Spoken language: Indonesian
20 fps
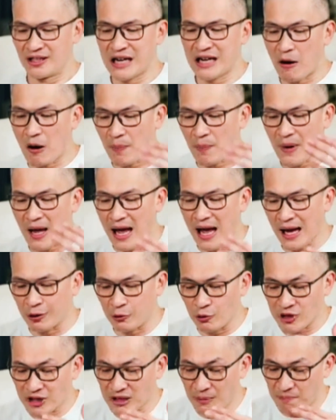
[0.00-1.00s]
Jawablah
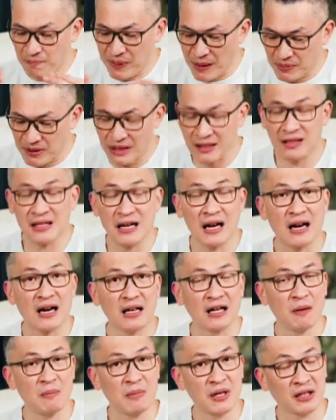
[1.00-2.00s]
aku sebab sengsara
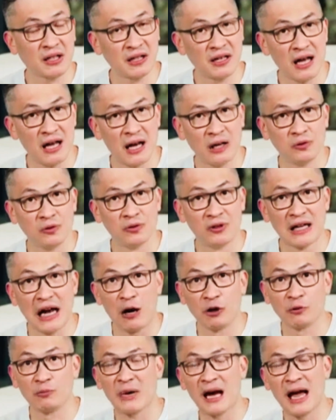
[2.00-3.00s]
dan miskin aku.
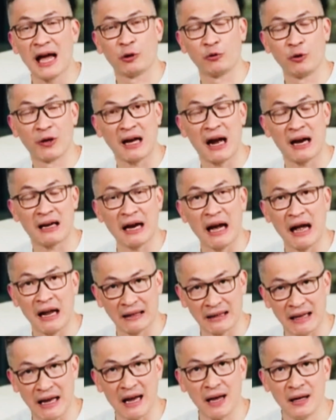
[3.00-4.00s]
Daud mengakui
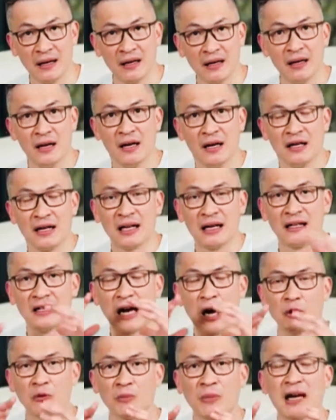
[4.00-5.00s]
keadaannya dan
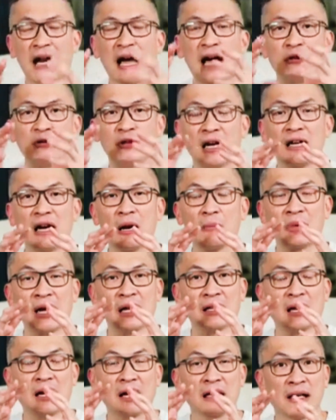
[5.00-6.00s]
Daud menaruhnya dalam
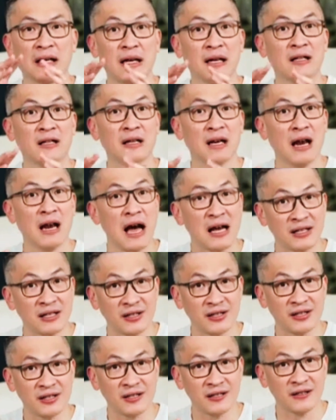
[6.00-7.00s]
kata-kata yang
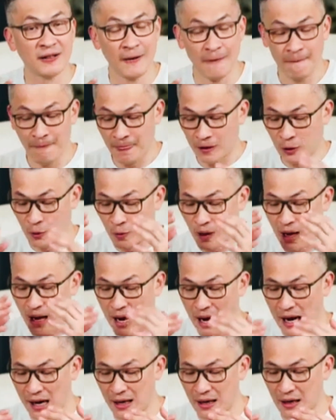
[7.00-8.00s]
jelas.
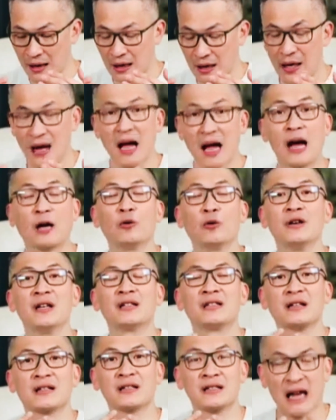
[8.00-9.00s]
Tuhan, aku ini
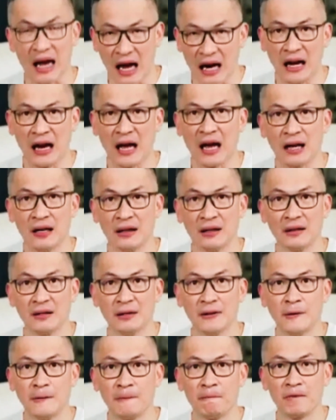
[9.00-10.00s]
sengsara,
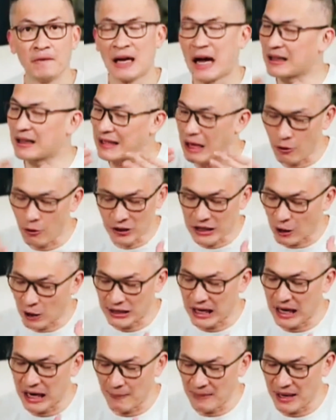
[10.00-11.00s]
Nggak tahu Daud
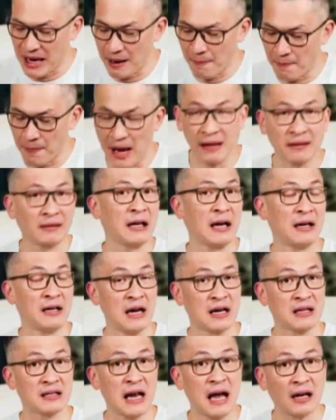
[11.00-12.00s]
ngalami apa, entah
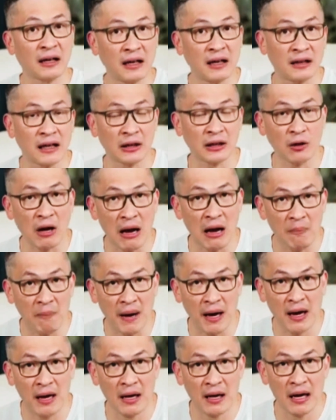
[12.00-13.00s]
dia sakit atau
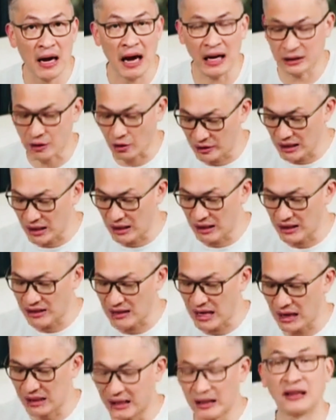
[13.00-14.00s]
apa, atau dia
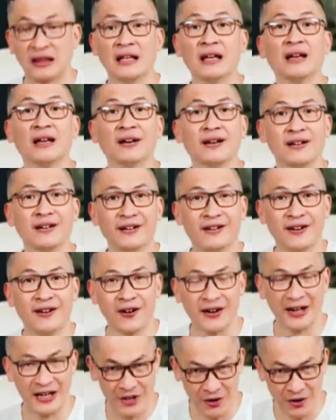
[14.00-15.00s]
disakiti
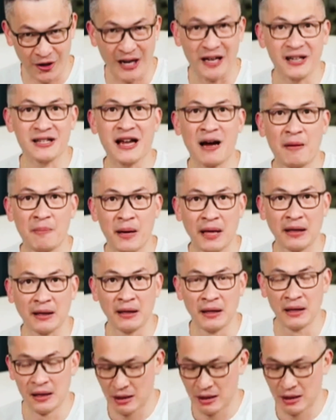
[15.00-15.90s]
oleh seorang sahabat.